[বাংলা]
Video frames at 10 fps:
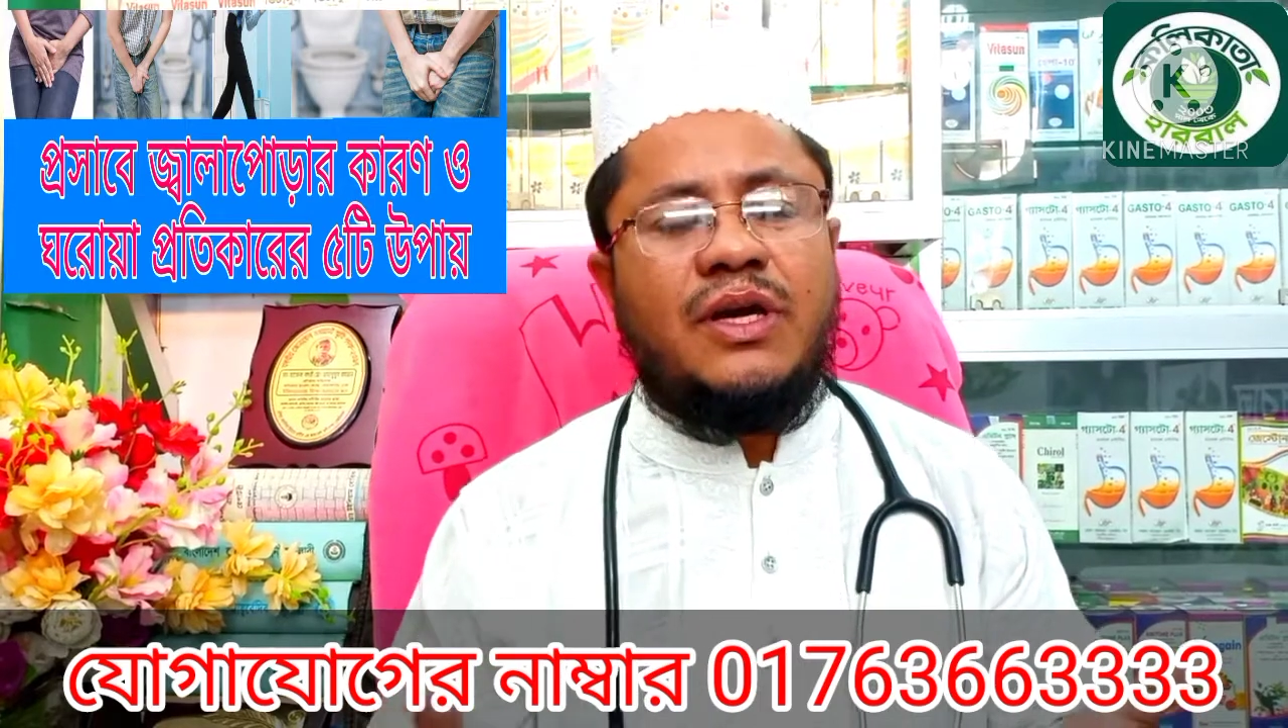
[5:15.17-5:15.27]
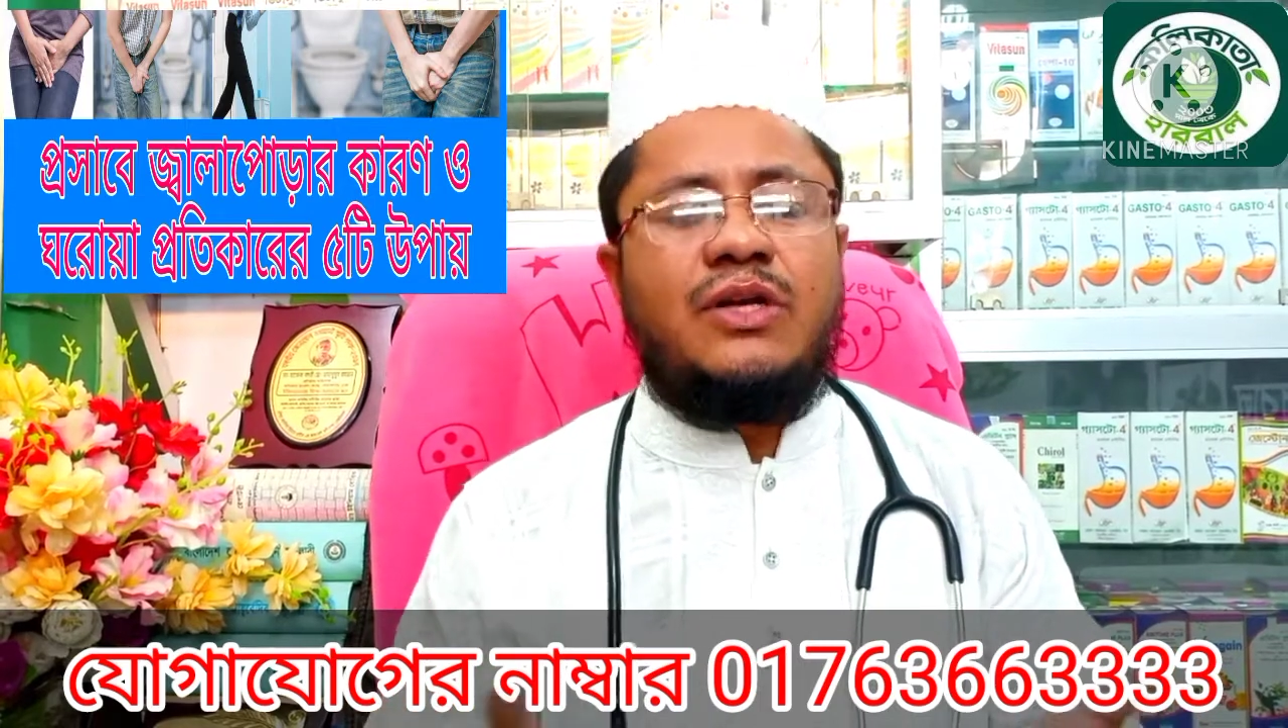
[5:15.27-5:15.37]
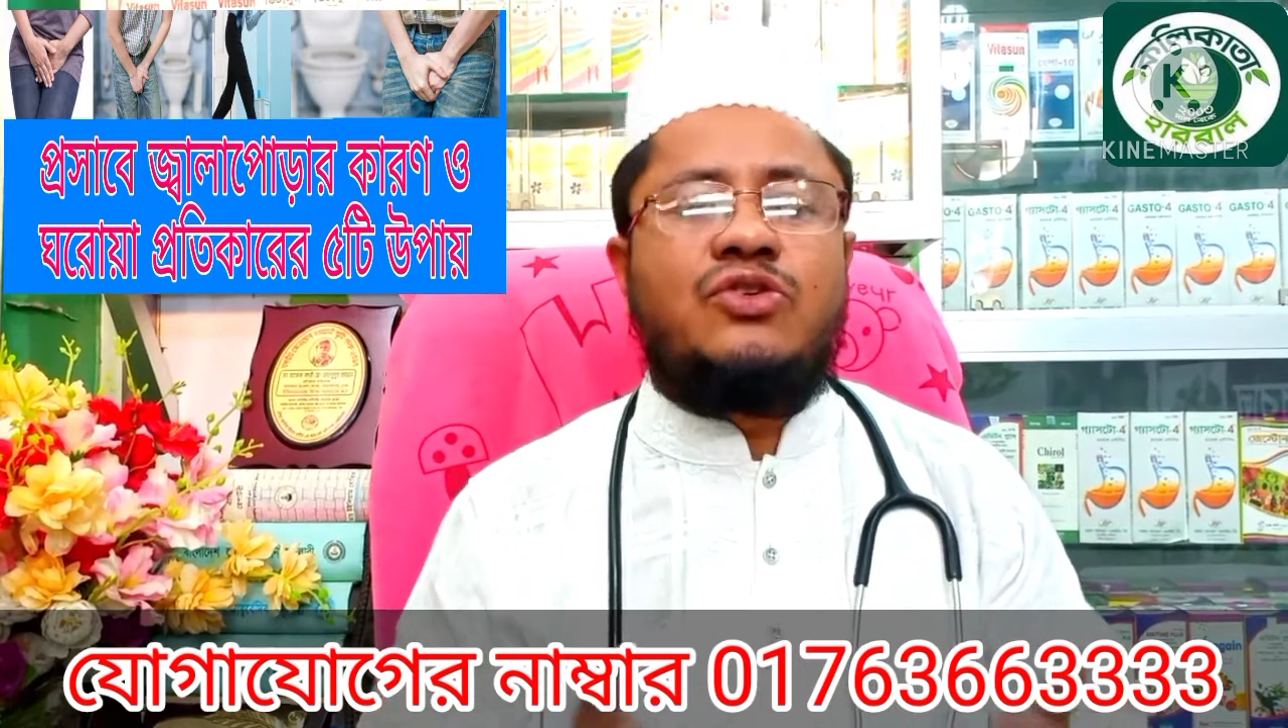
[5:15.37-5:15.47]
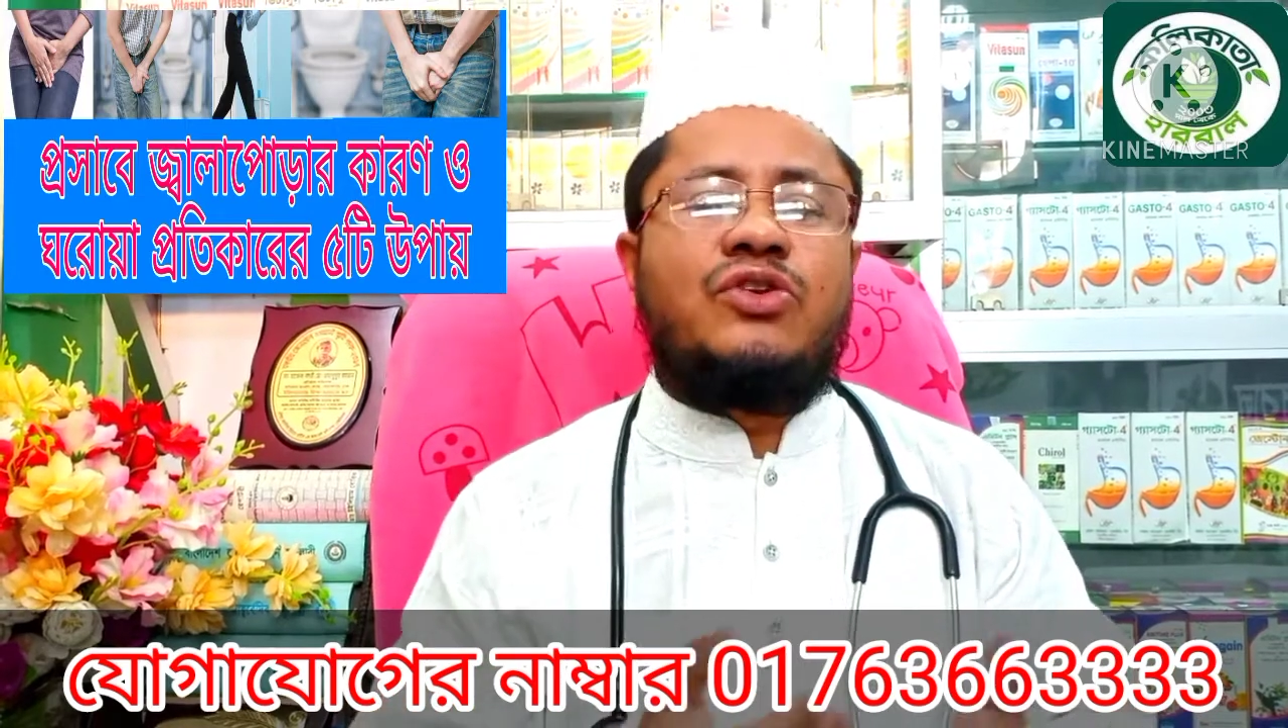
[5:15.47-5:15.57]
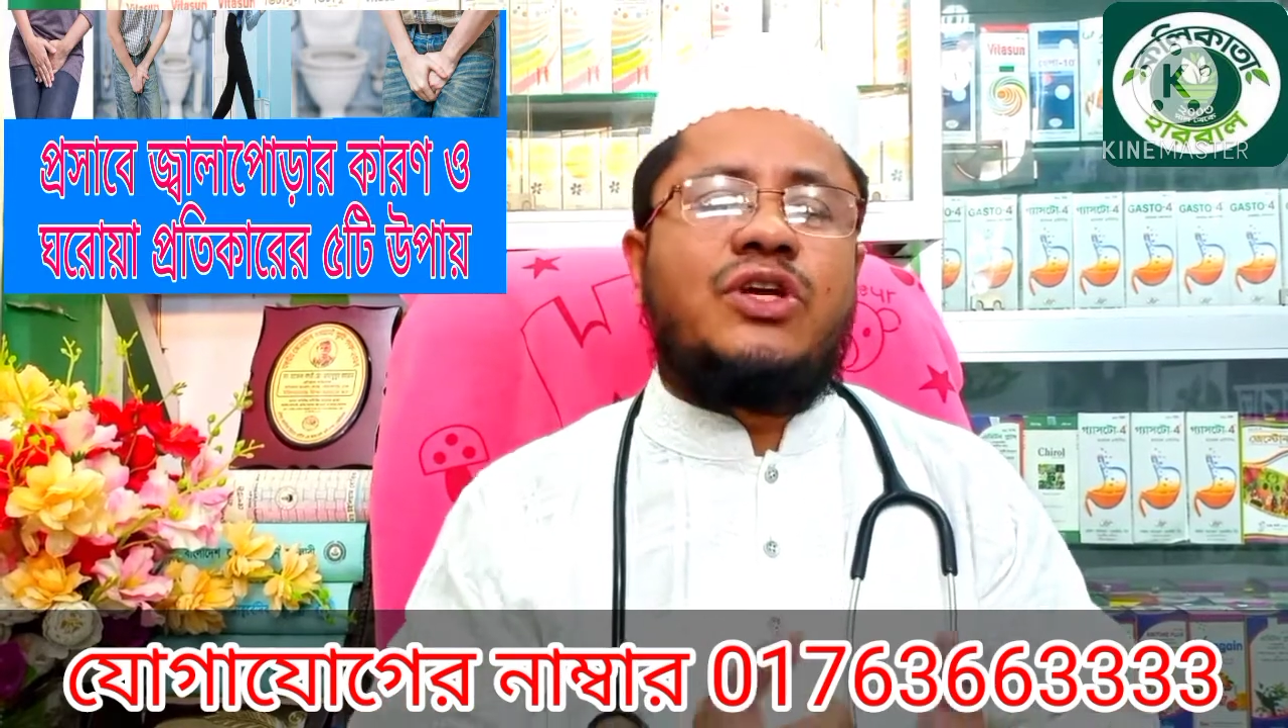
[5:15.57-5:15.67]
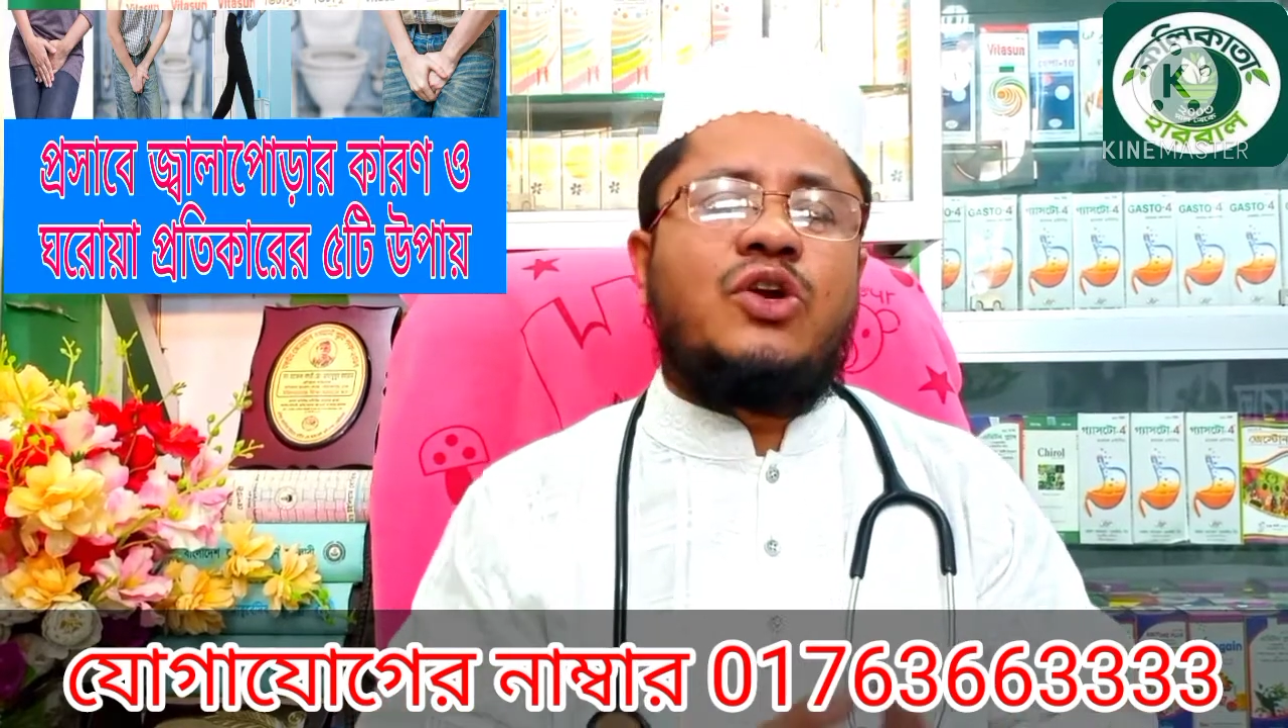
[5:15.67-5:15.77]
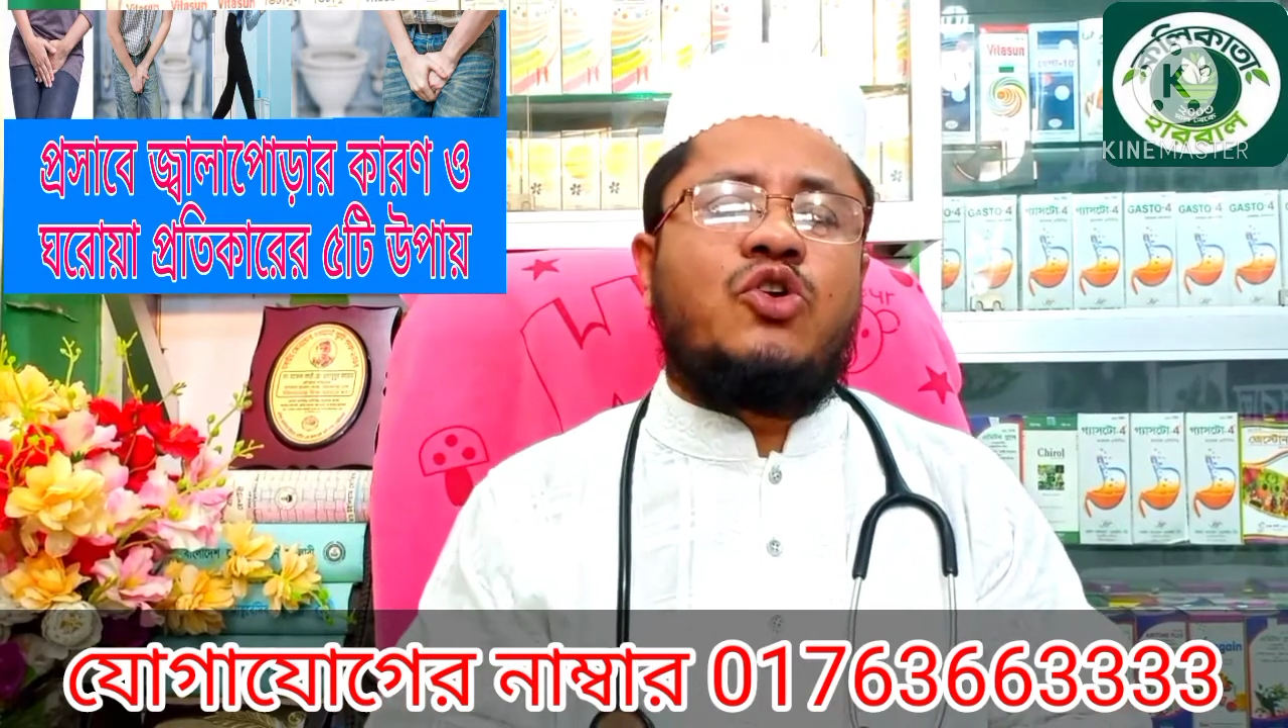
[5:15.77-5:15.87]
এই জন্য কী